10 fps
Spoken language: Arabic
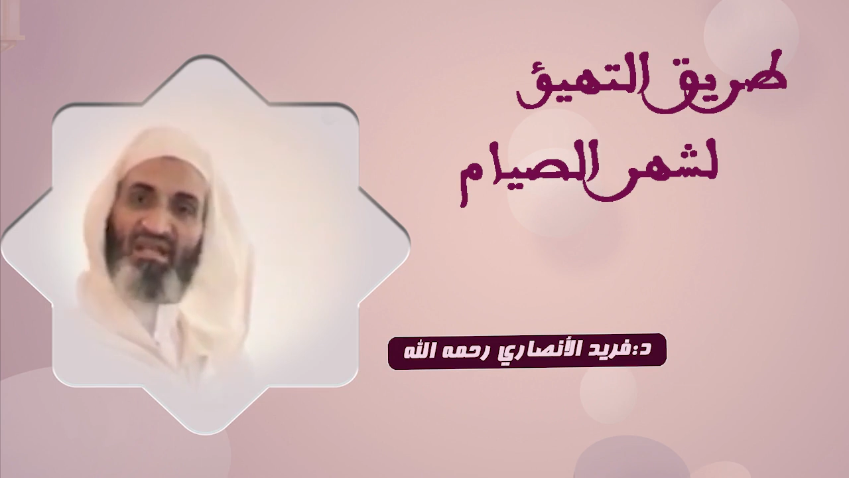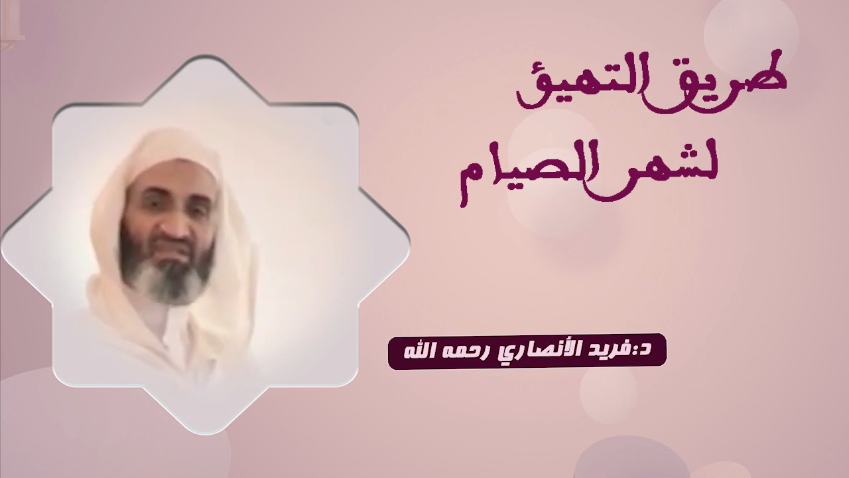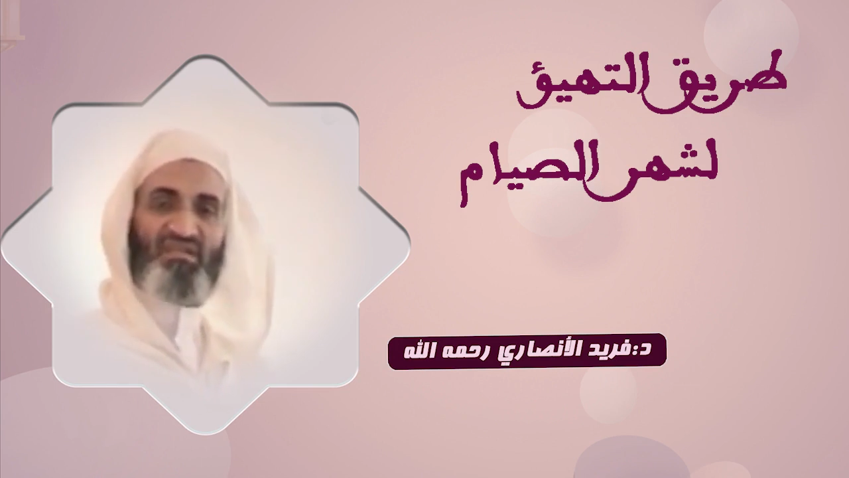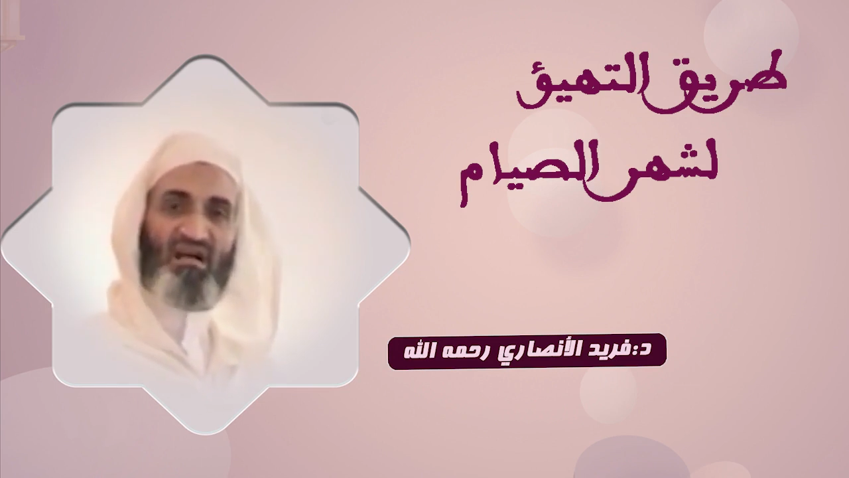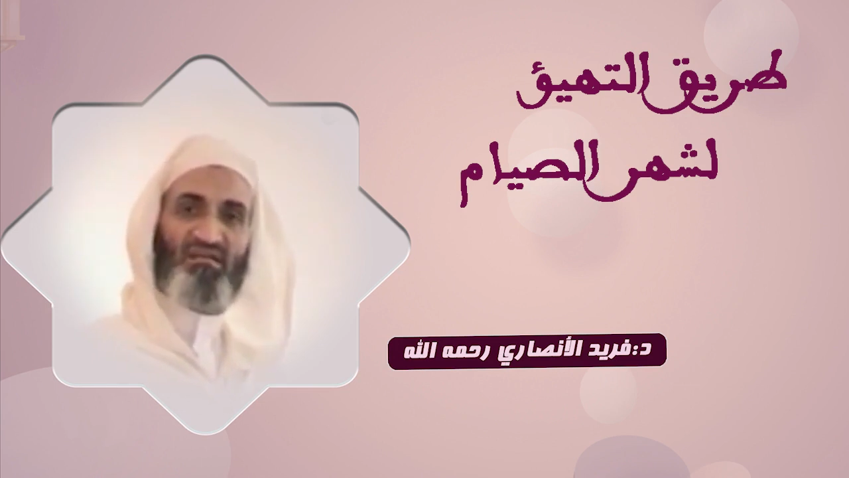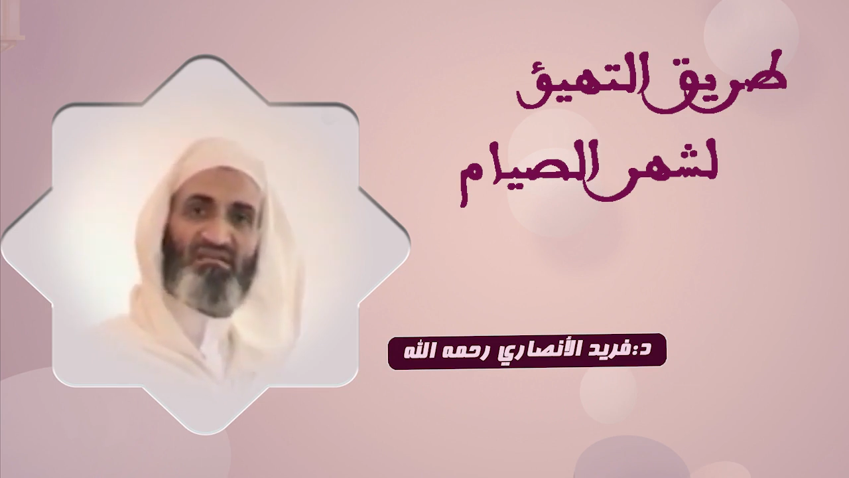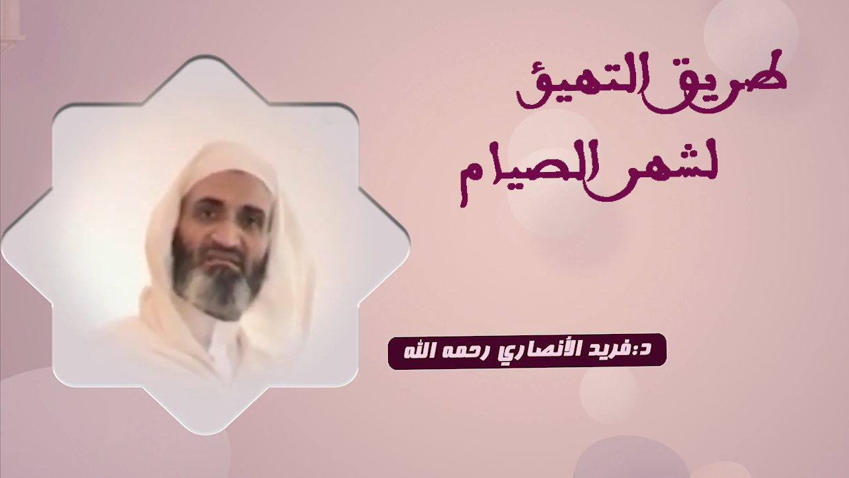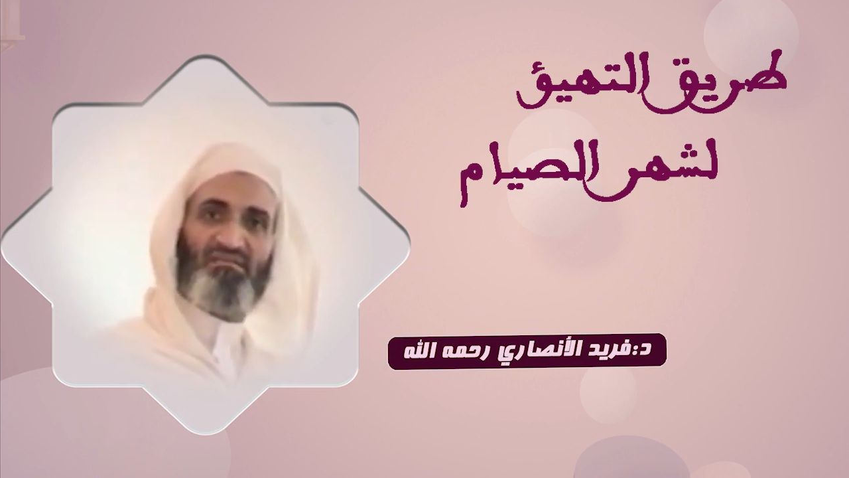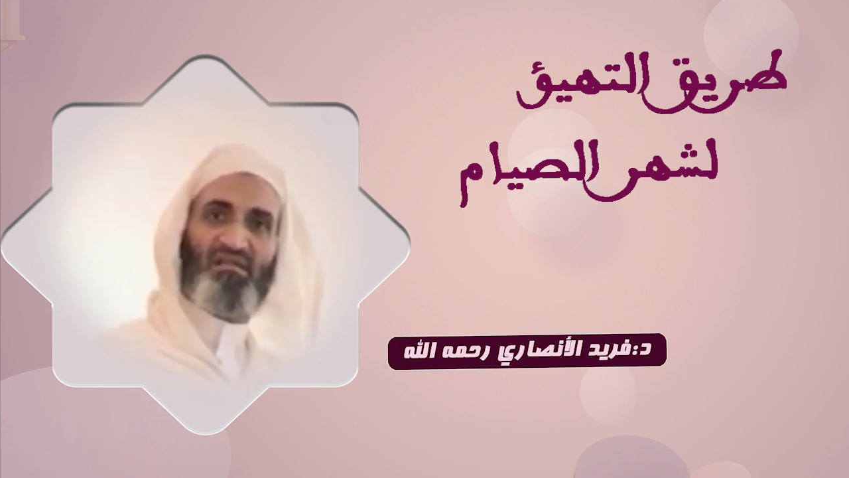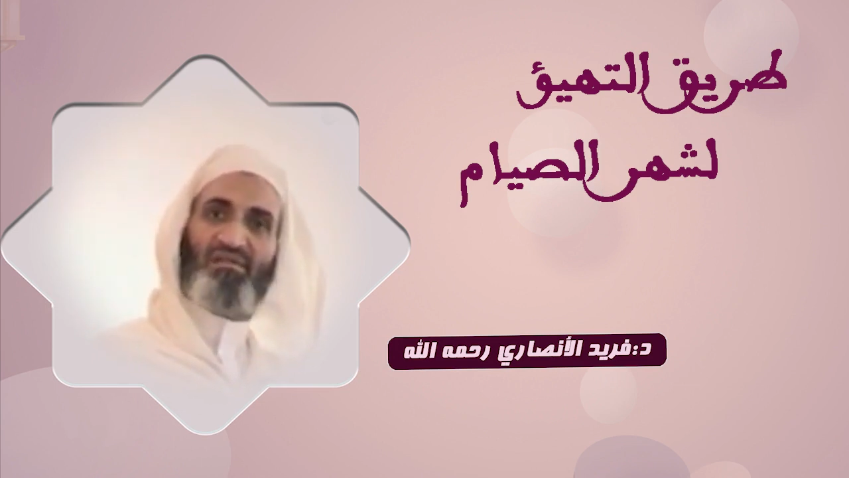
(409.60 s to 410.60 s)
ولا شك
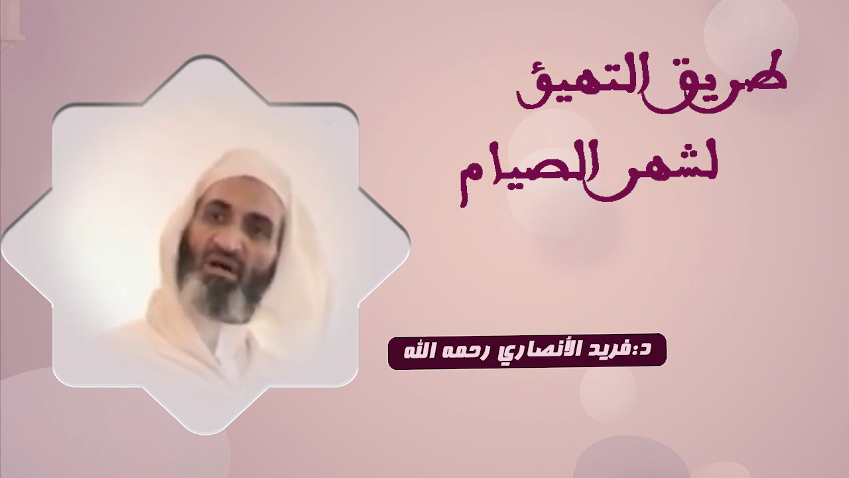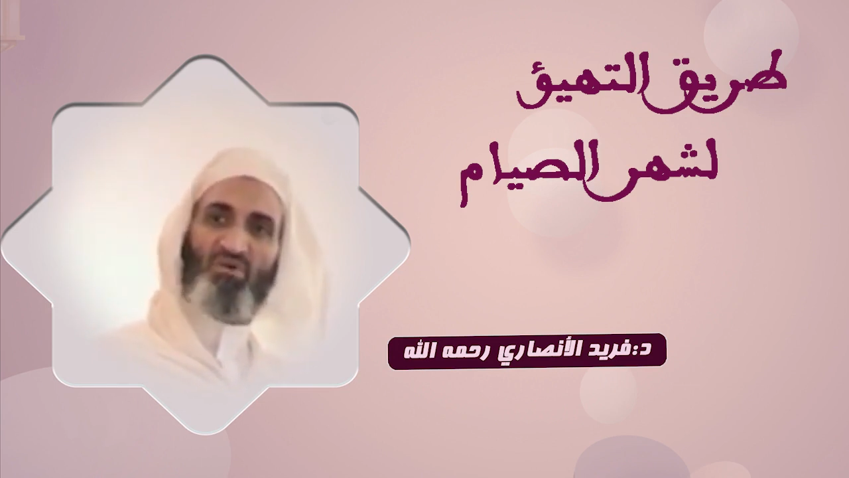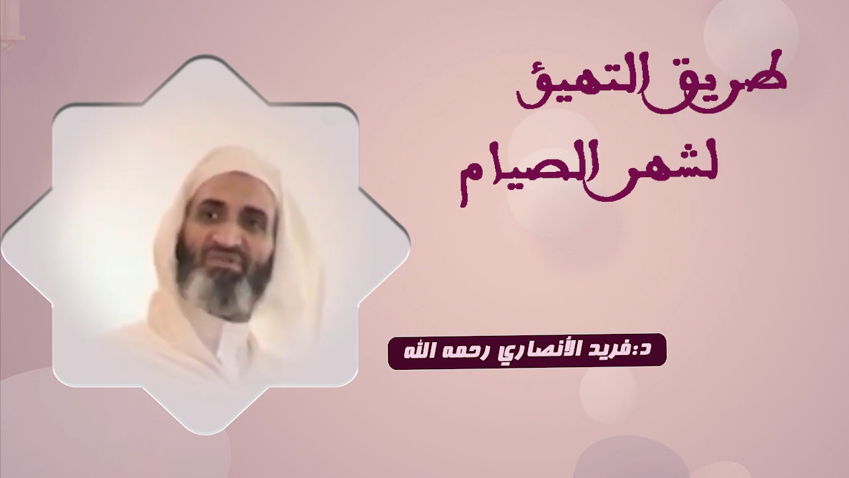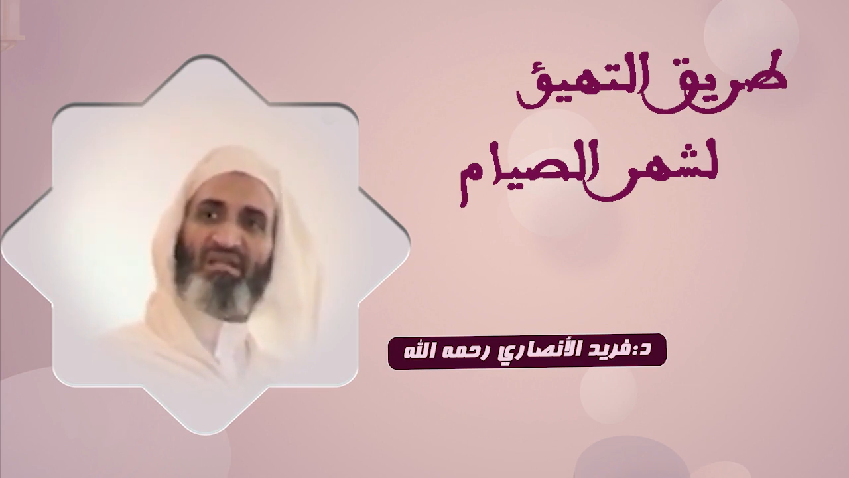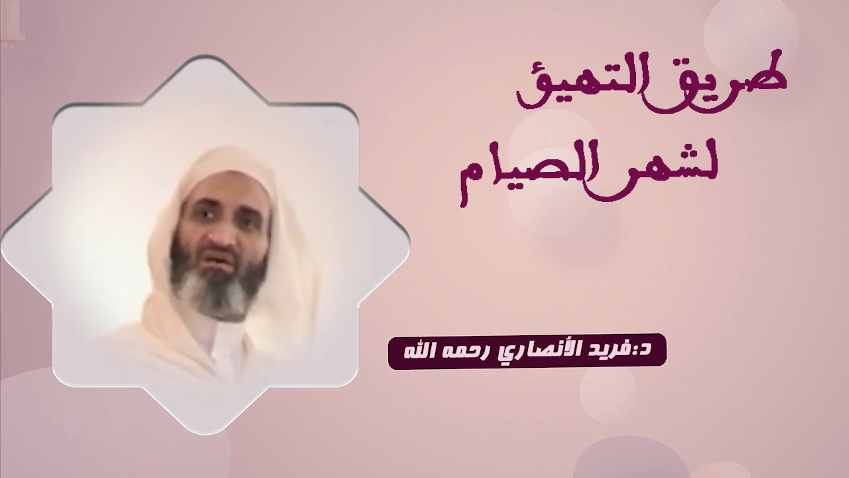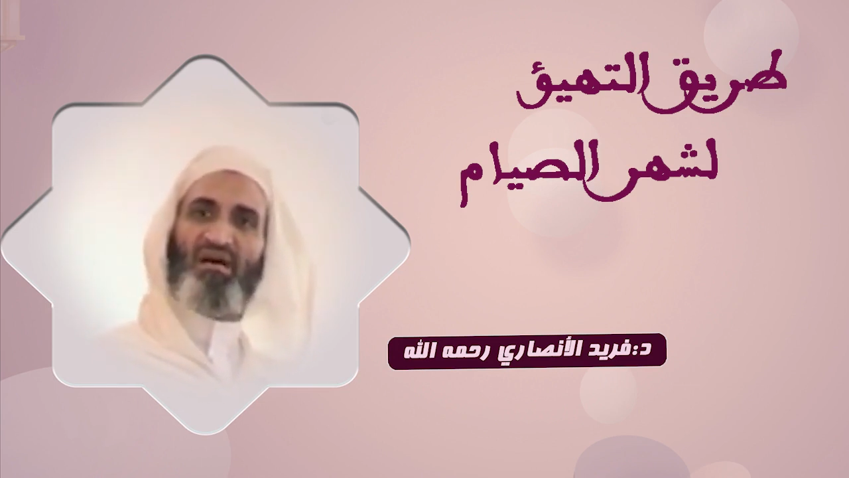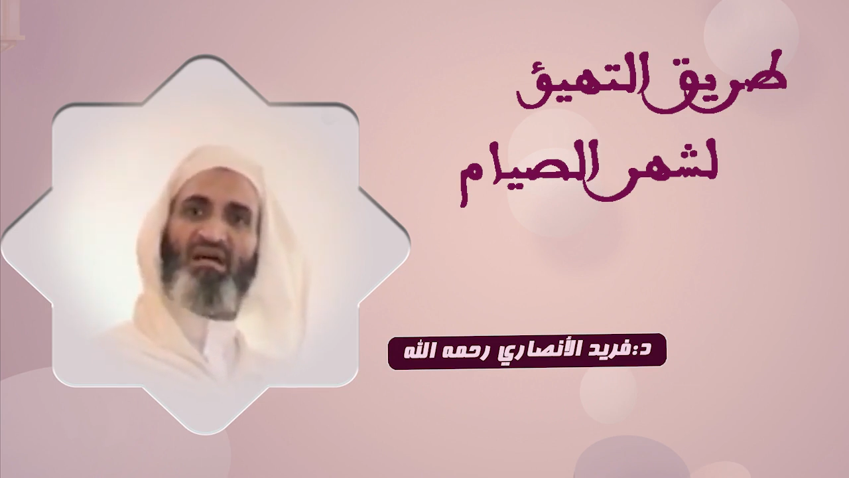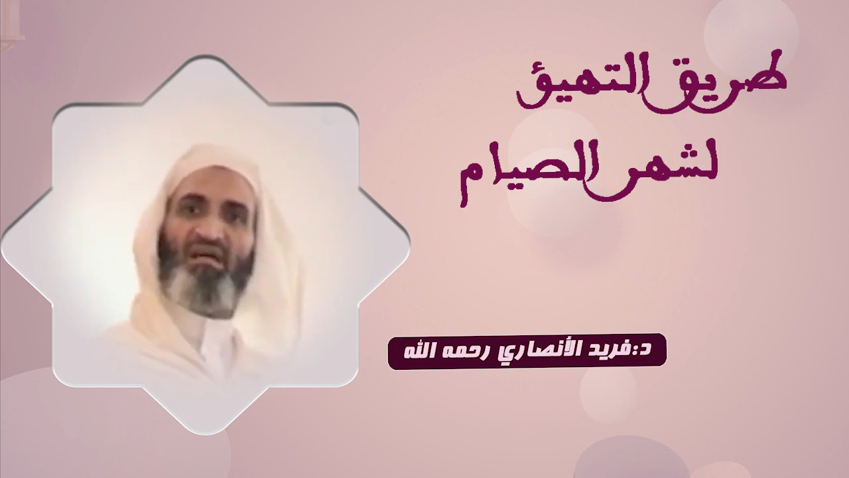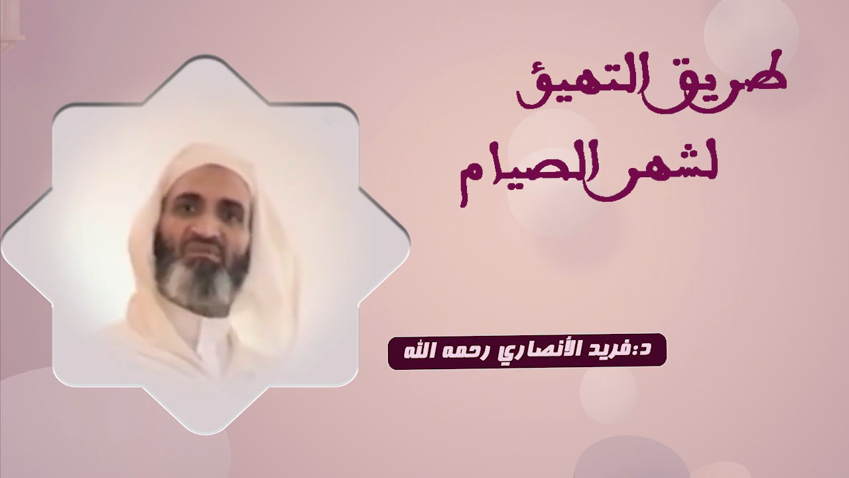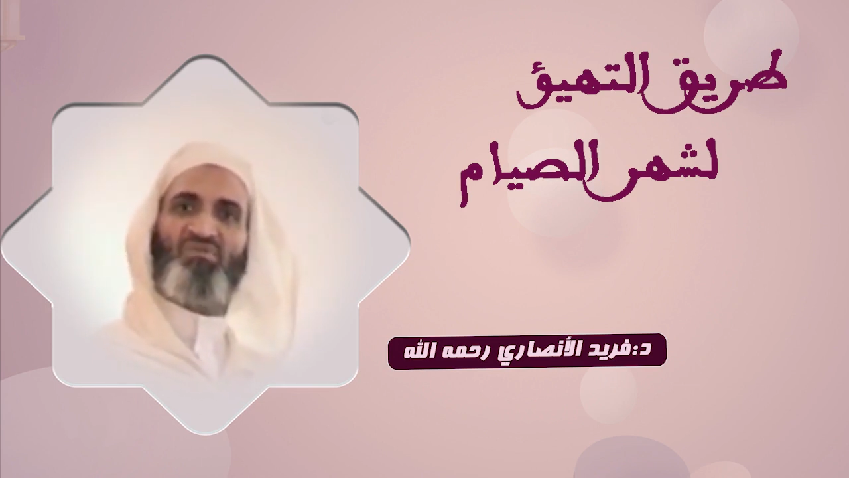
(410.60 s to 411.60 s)
الله جل
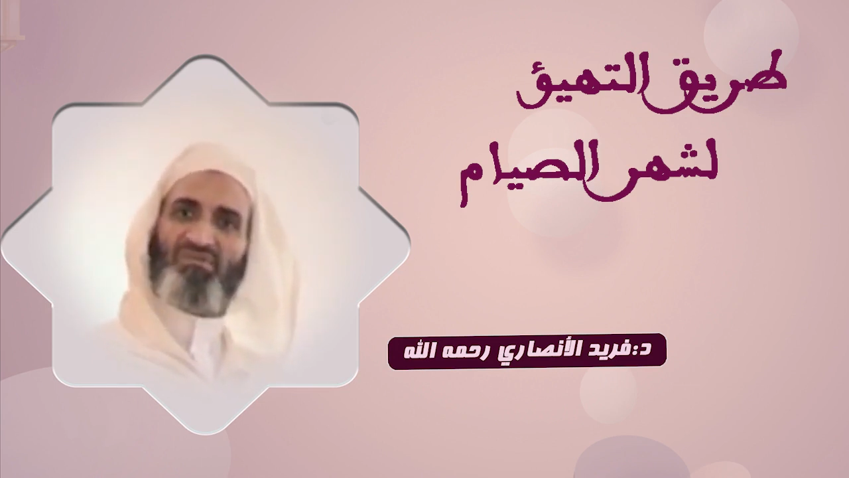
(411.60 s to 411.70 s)
وعلا